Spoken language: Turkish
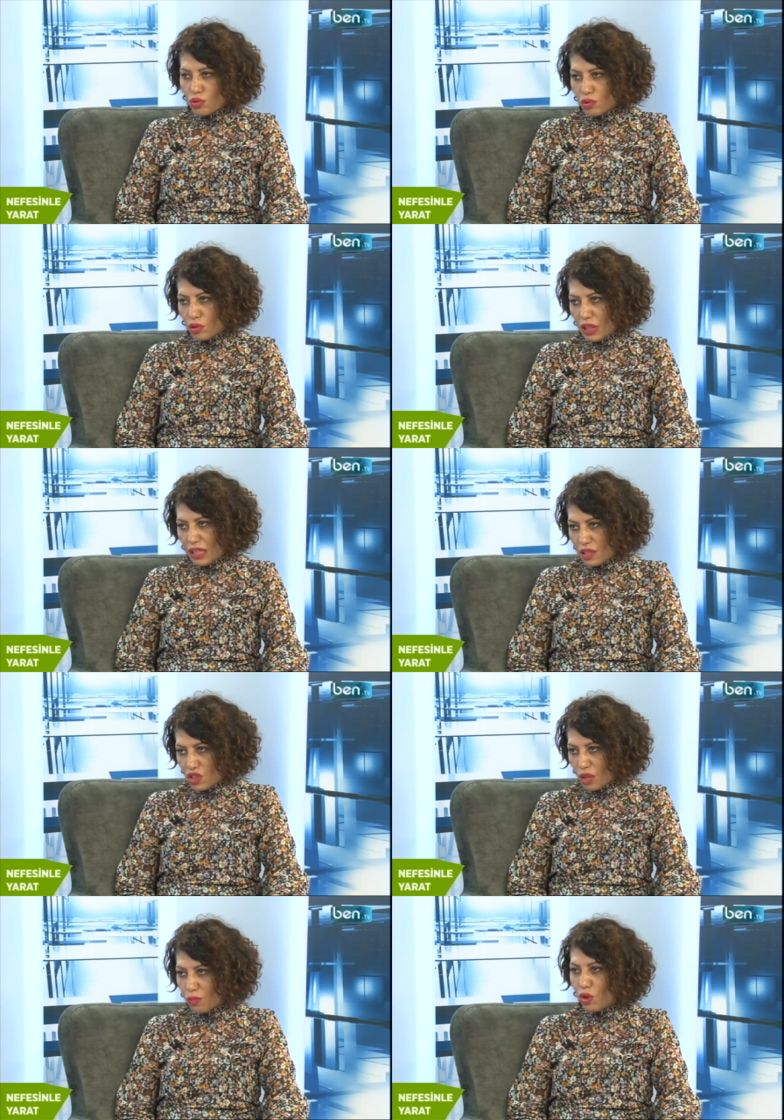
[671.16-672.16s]
e,
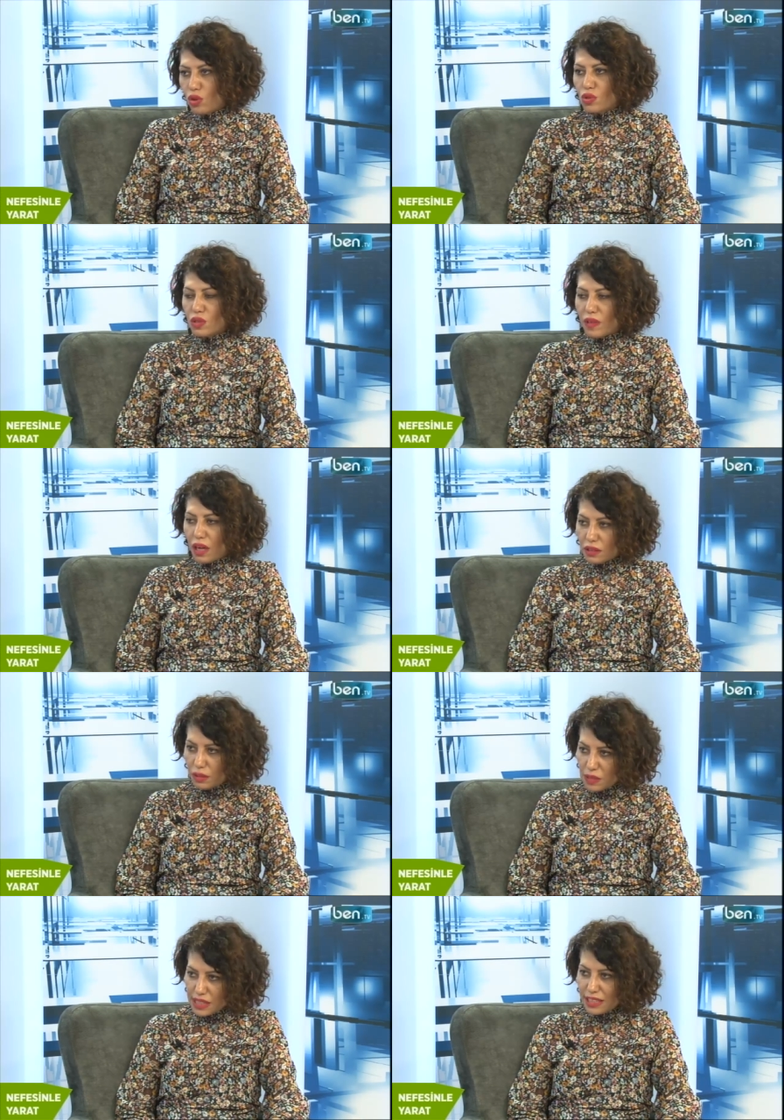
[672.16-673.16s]
yetişemiyoruz,
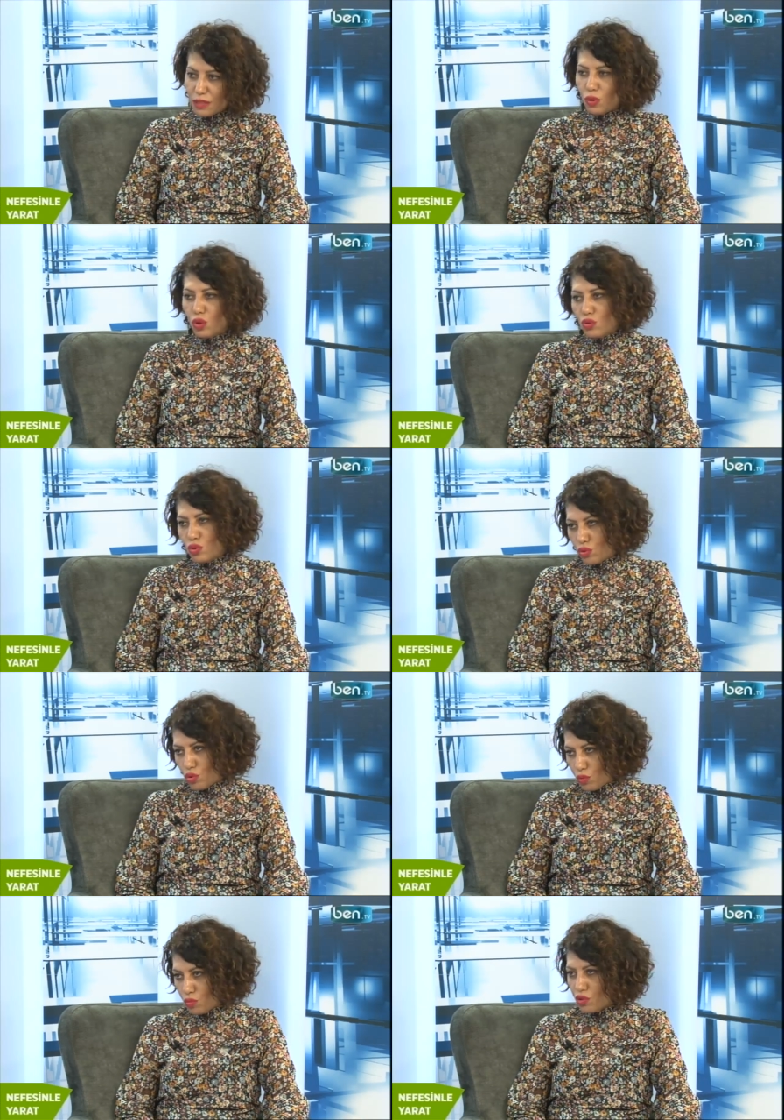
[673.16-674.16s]
vaktimiz yetmiyor,
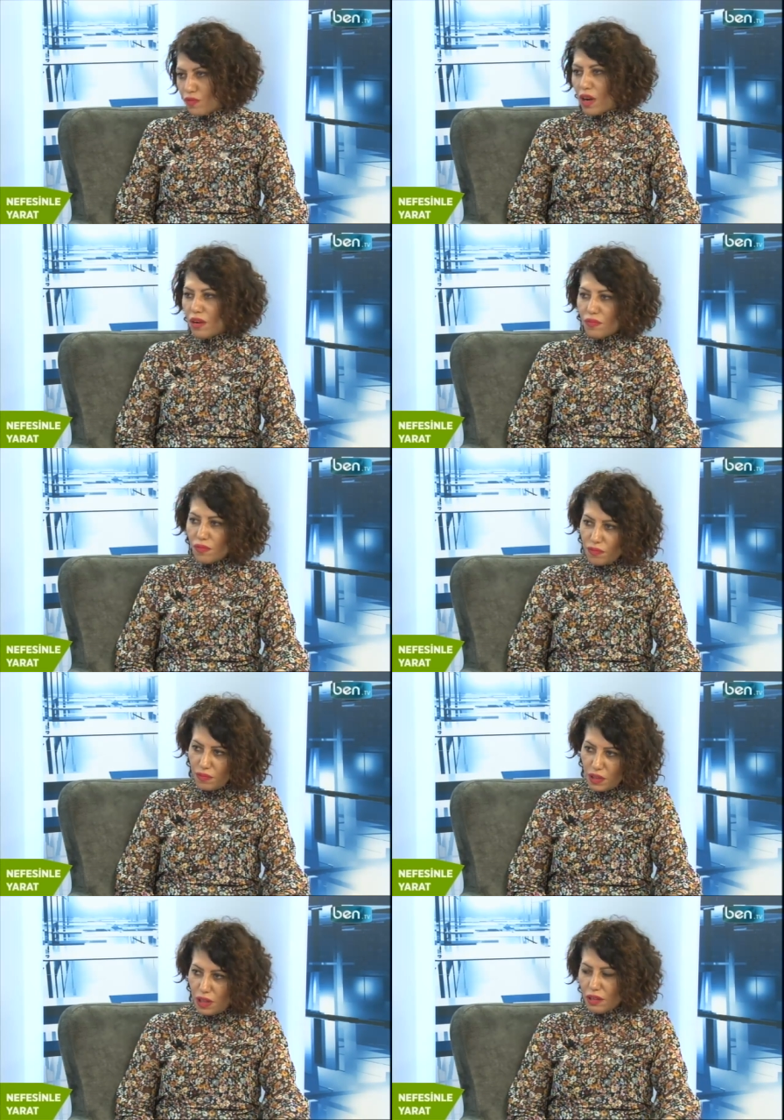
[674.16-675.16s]
çocuğumuz var
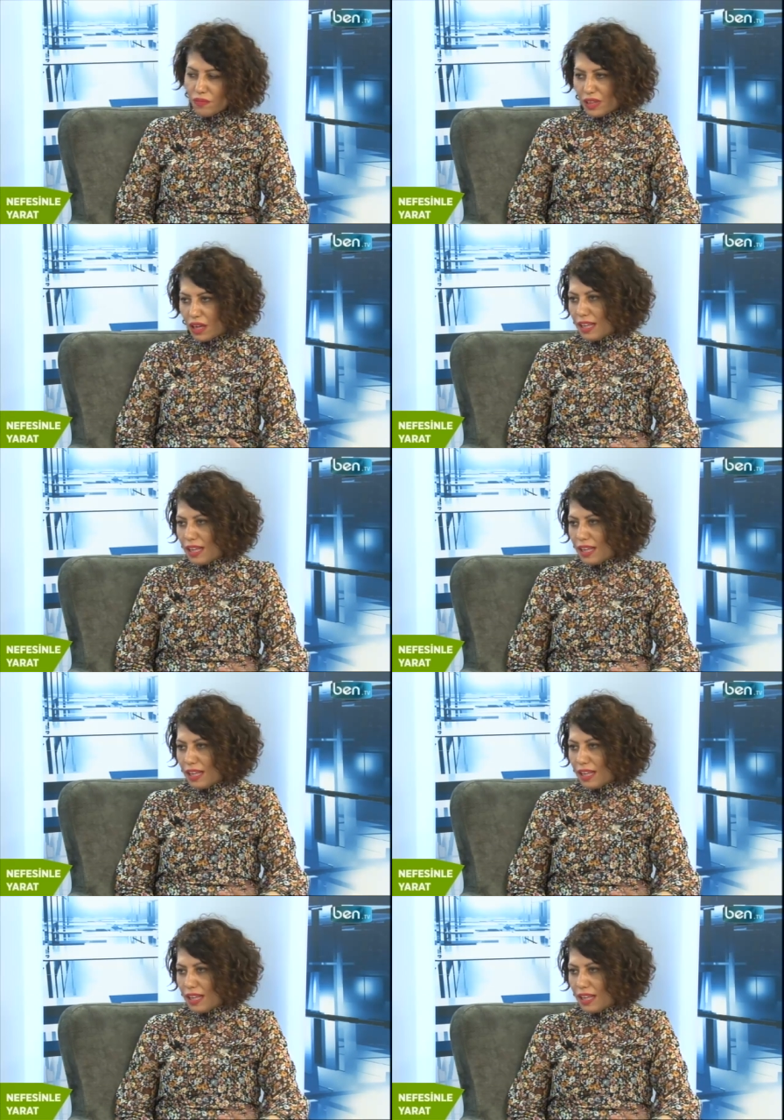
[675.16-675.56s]
falan filan.